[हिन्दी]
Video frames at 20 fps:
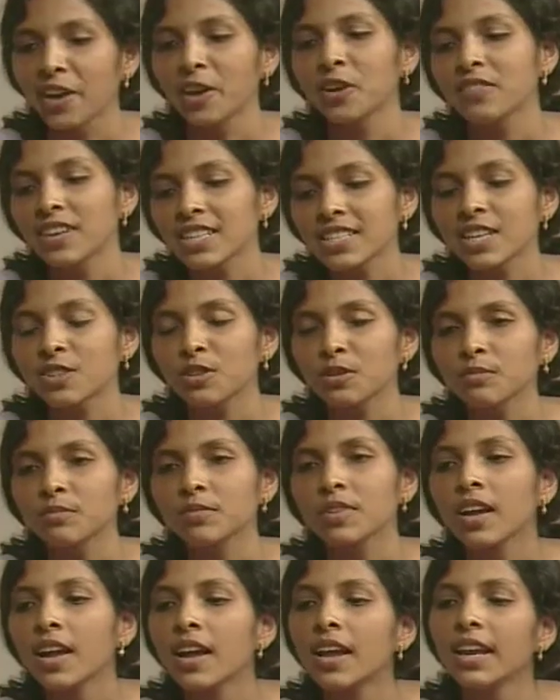हो वैसे तुम
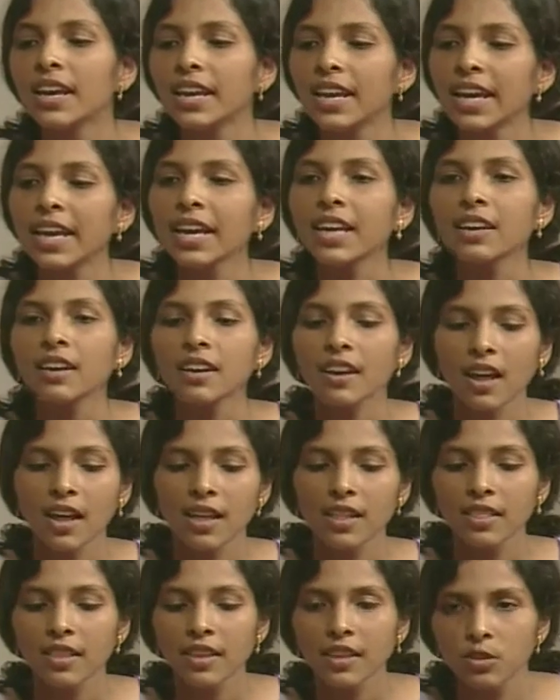लेकिन
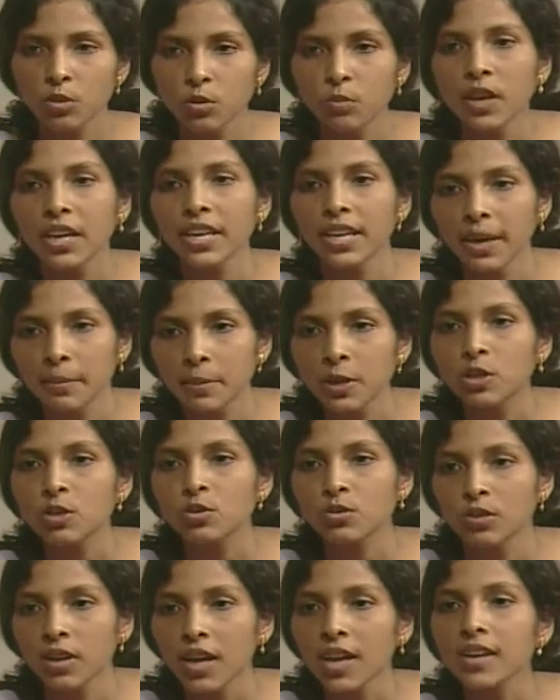तुमने ये भी तो
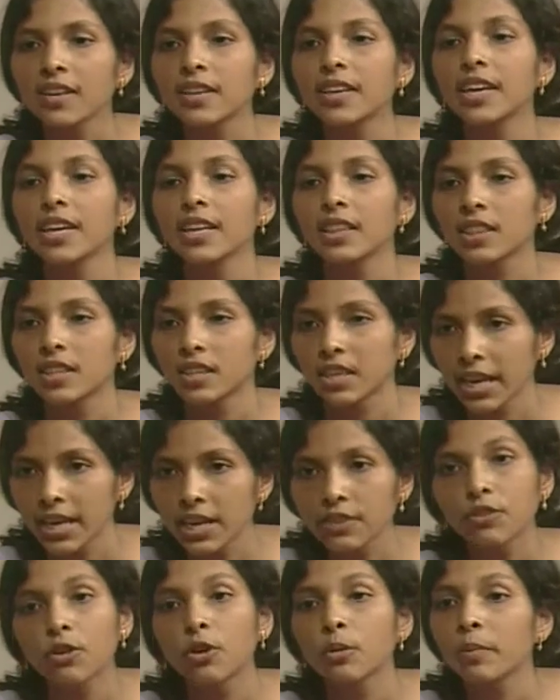सुना कि
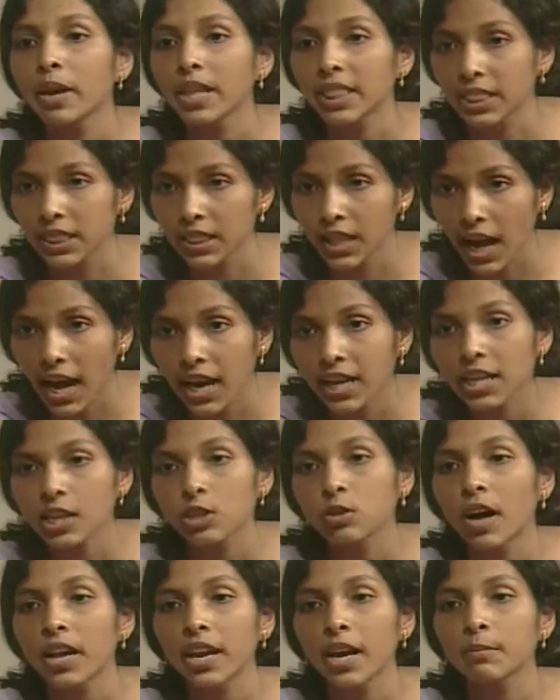टेलीफोन में तार के
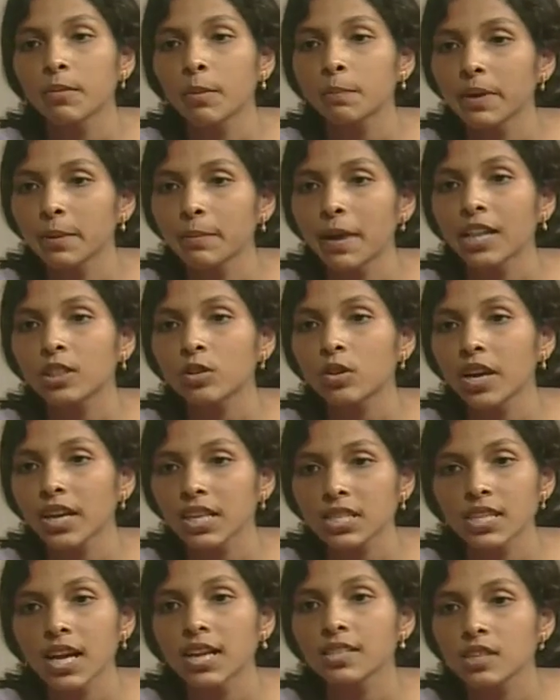द्वारा हम अपनी बात को एक
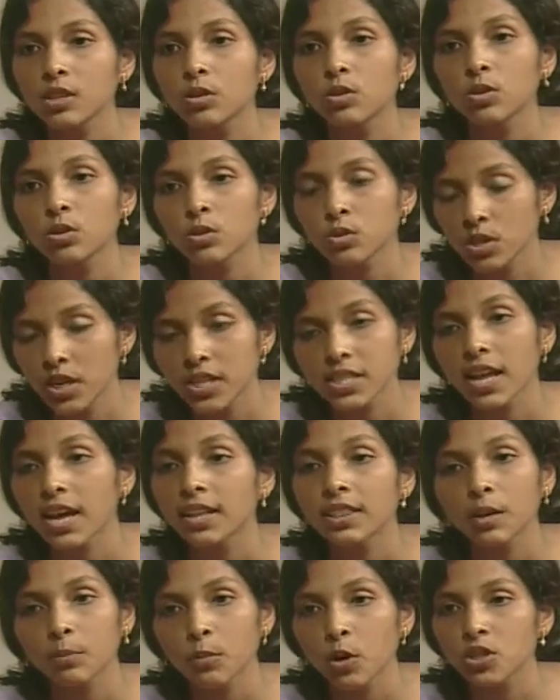स्थान से दूसरे स्थान
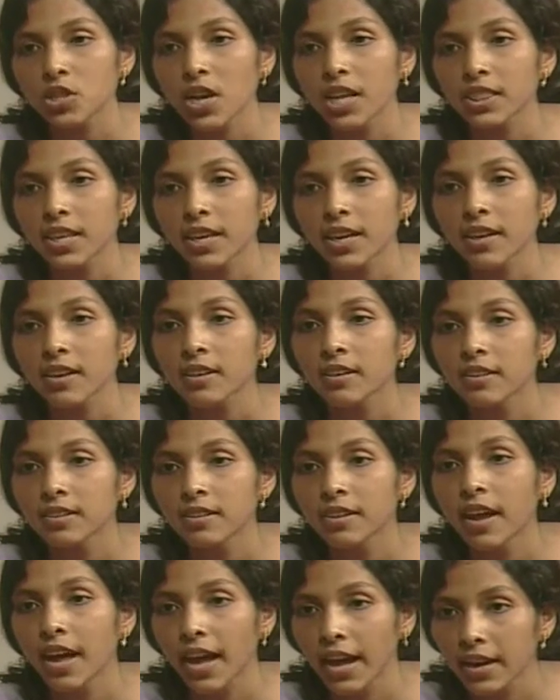तक पहुंचाते हैं
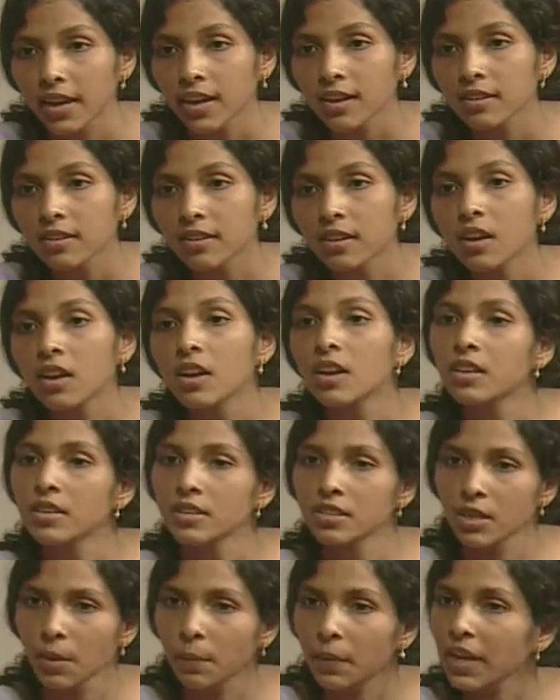है ना हाँ, हाँ
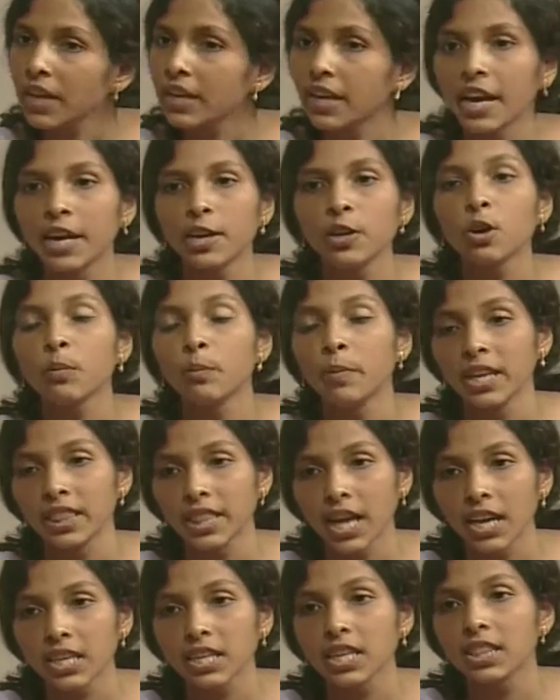दीदी जबकि रेडियो
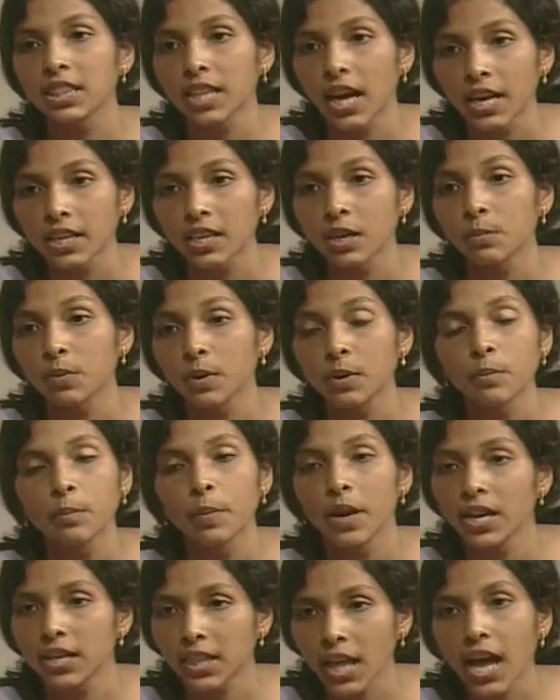बेतार की तार की
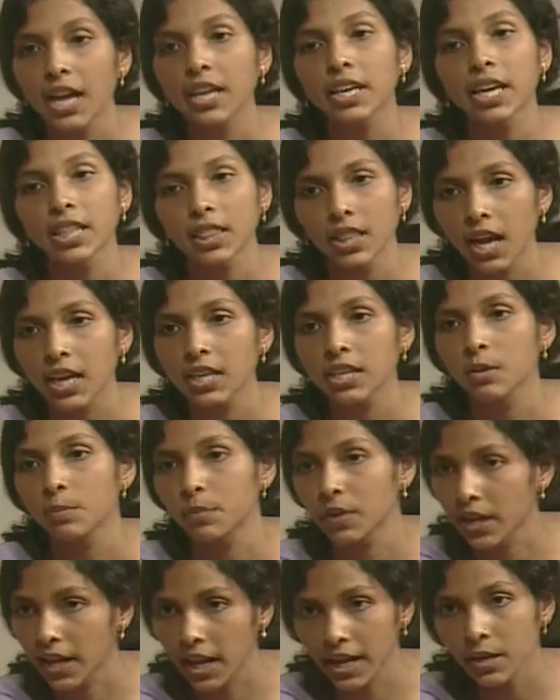बेतार के तार की
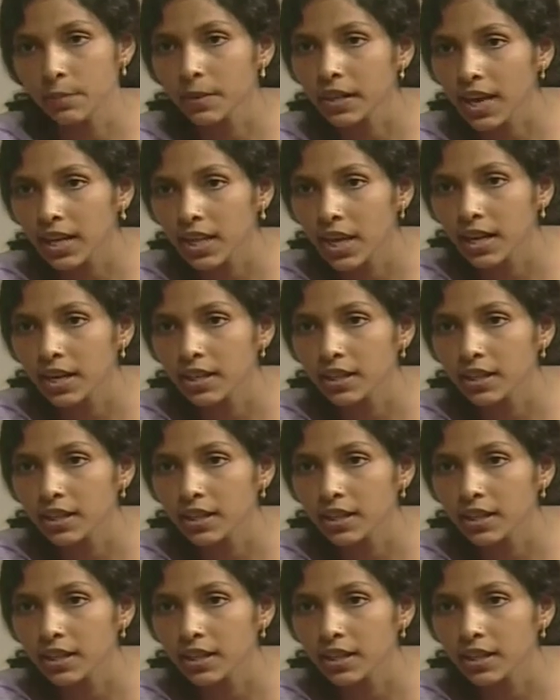प्रणाली पर आधारित